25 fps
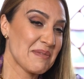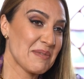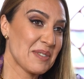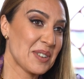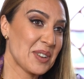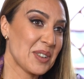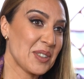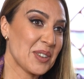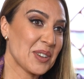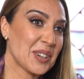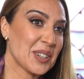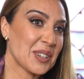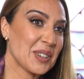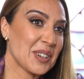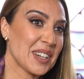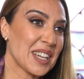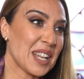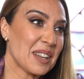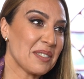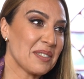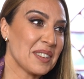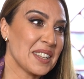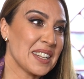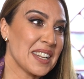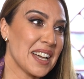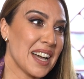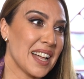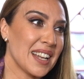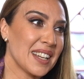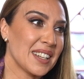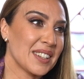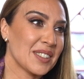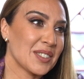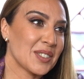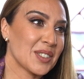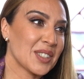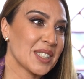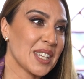bueno, yo creo que al
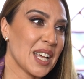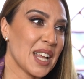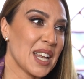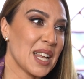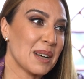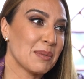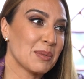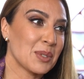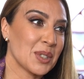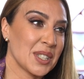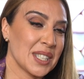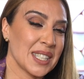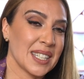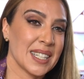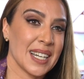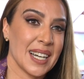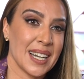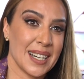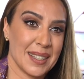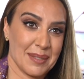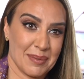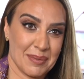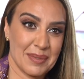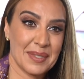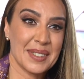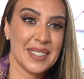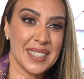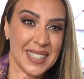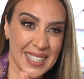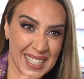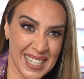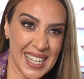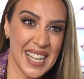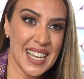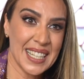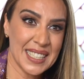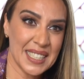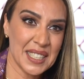final, o sea, la música
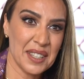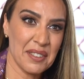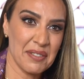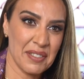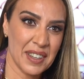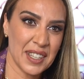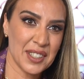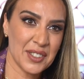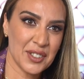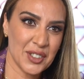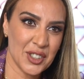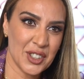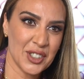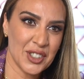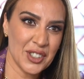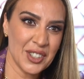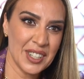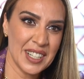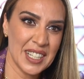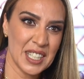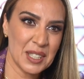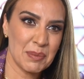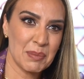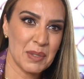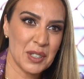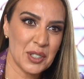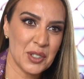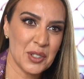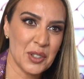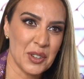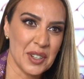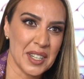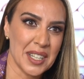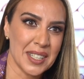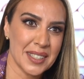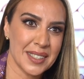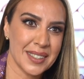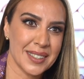crea ese efecto en las
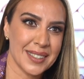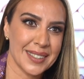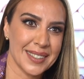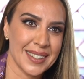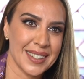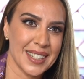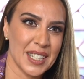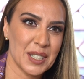personas.